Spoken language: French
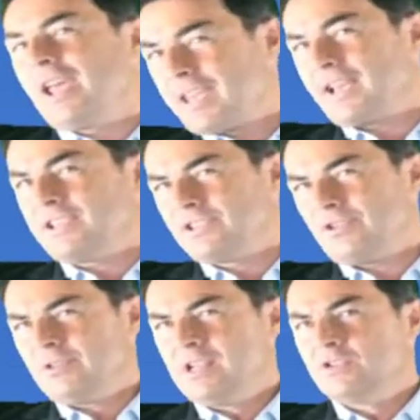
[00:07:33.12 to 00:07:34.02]
15
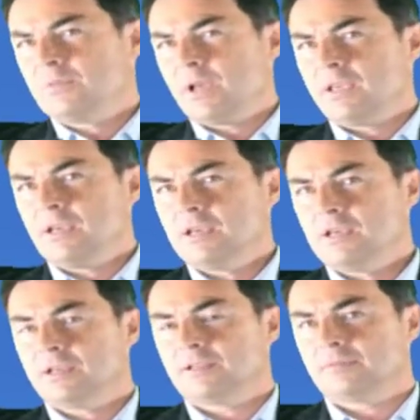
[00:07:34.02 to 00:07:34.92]
ans qu'ils sont mariés
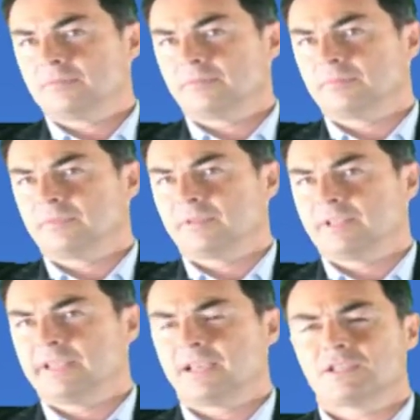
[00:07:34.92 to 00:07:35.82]

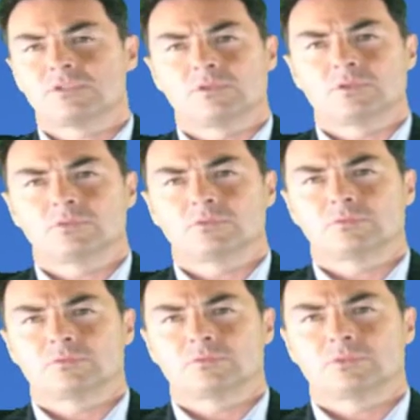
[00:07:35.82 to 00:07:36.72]
15 ans.
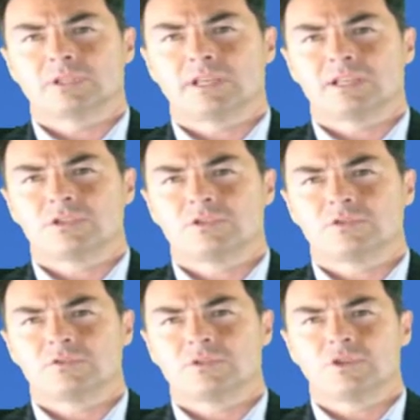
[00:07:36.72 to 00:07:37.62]
15
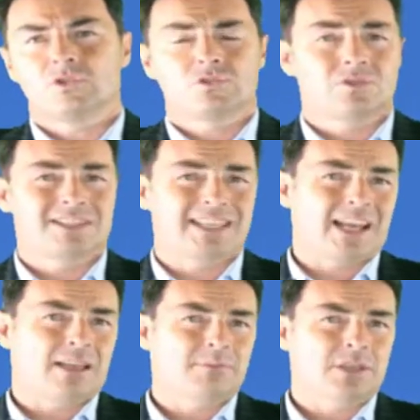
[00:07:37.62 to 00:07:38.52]
ans. Soit une noce de
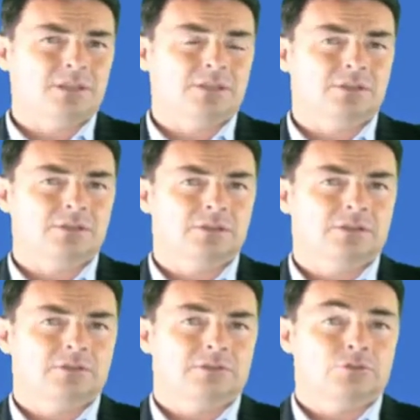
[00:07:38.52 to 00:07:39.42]
céramique,
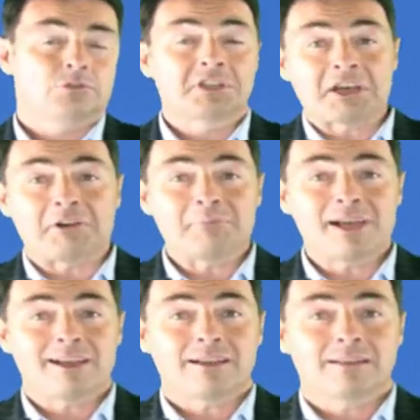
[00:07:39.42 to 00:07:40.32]
de
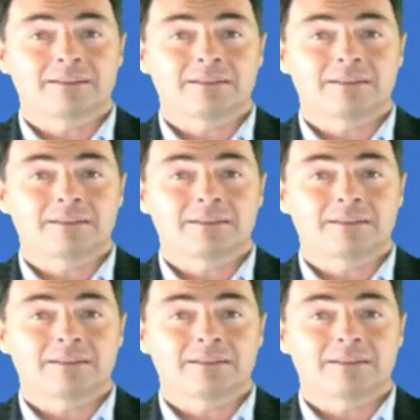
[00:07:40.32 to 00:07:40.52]
caramba